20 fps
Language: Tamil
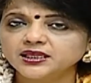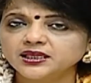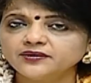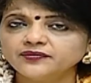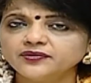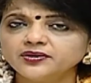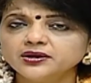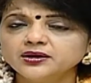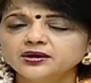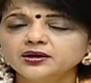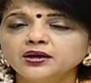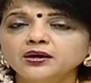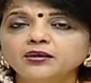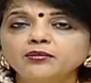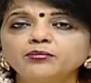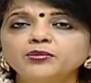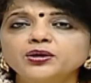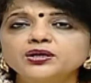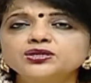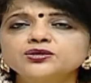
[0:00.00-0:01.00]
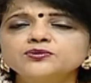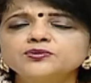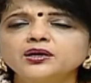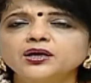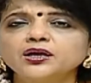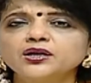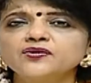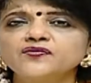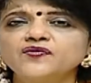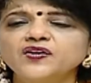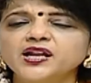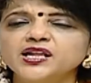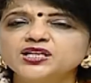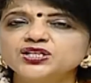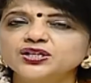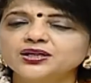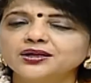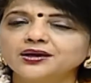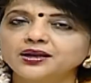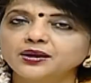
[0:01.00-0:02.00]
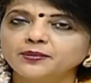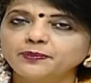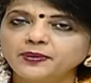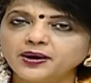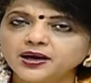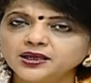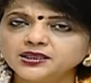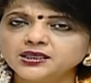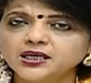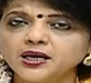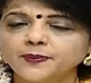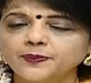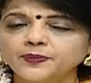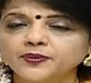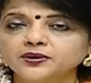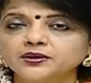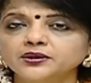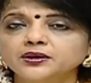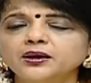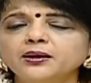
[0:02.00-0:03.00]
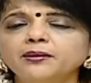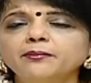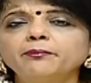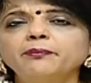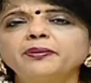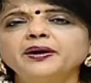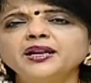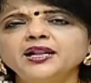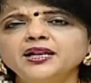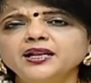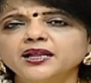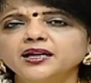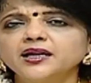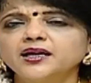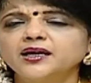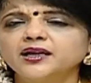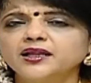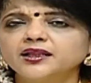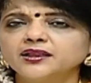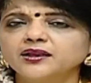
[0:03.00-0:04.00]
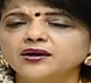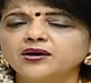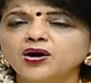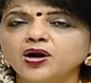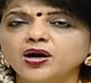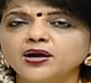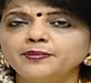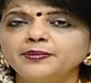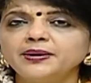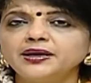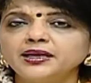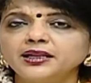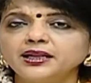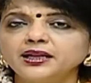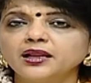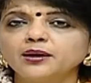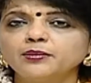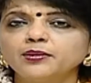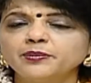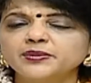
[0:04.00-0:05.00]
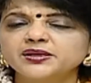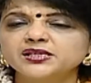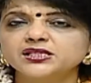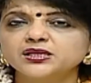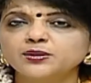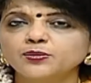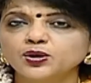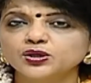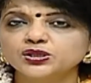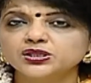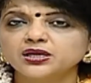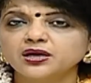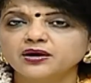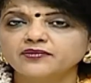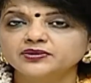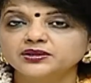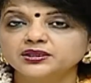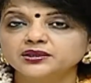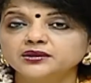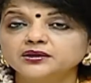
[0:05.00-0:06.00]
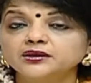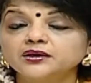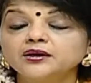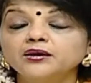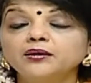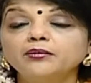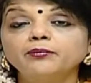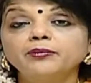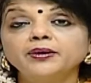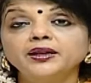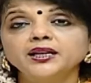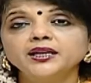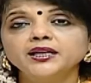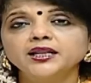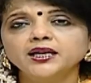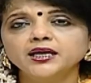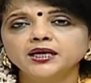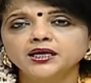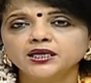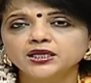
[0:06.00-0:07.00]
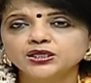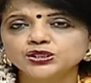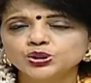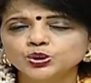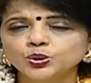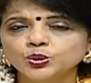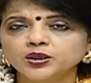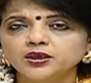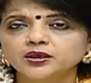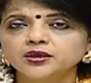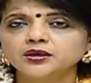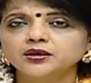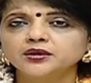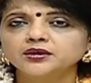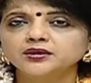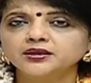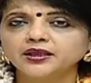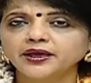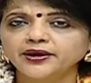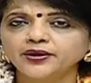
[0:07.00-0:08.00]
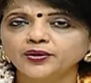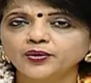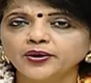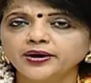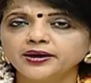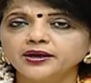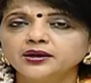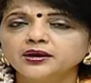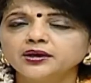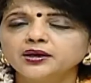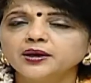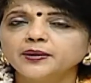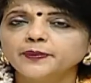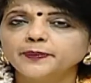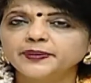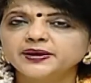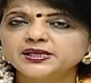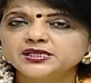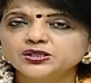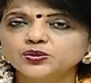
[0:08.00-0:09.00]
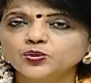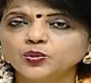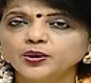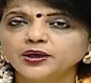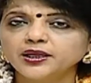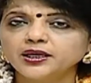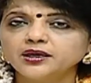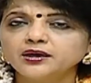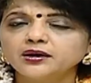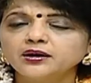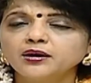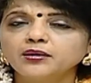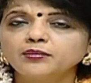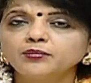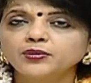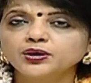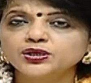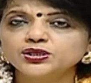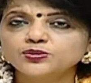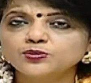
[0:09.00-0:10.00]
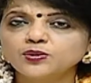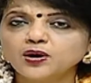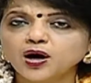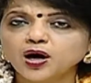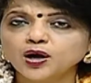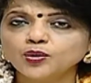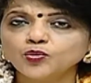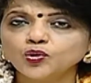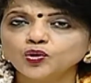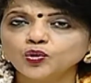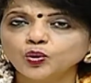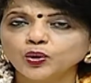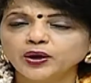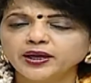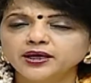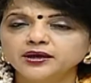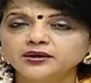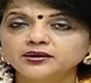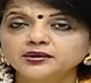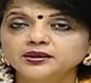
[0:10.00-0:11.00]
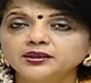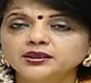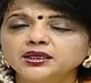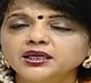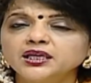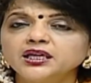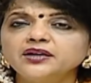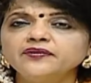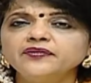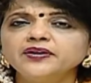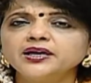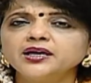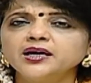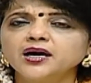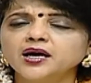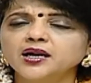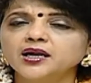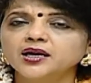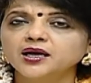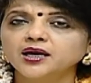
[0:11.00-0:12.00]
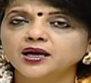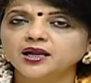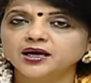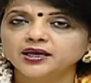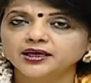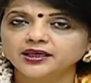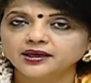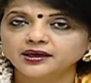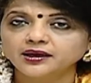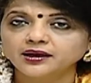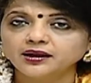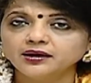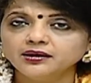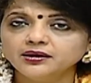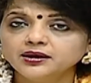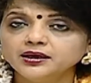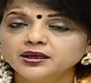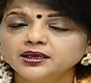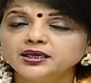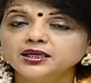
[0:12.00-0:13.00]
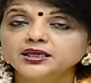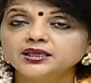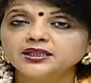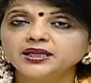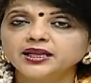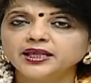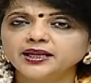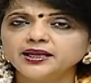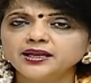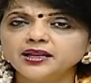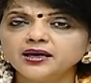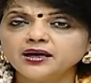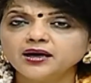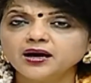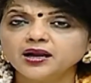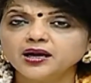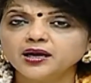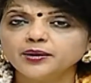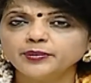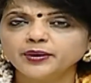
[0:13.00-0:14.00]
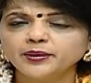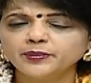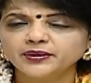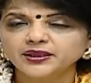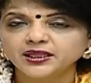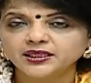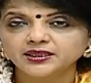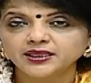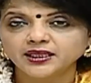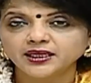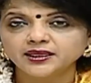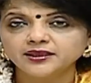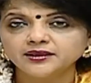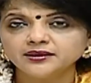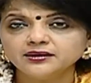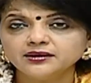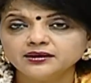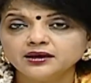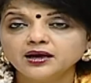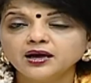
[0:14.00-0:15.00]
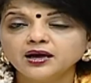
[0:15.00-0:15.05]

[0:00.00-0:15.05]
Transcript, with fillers: தீர்வு மற்றும் கரு வளர்ச்சிக்கான பாதுகாப்பு பல நேரங்களில் இந்த ஹார்ட் பீட் இல்லாமல் மிஸ்டபாஷன் ஆவது பல நேரங்களில் சுகர் தைராய்டு பிசிஓடி மற்றும் ஹார்மோன் குறைகள் இவை காரணங்களாக இருக்கலாம் இதில் என்ன காரணம் என்பதை தெரிந்து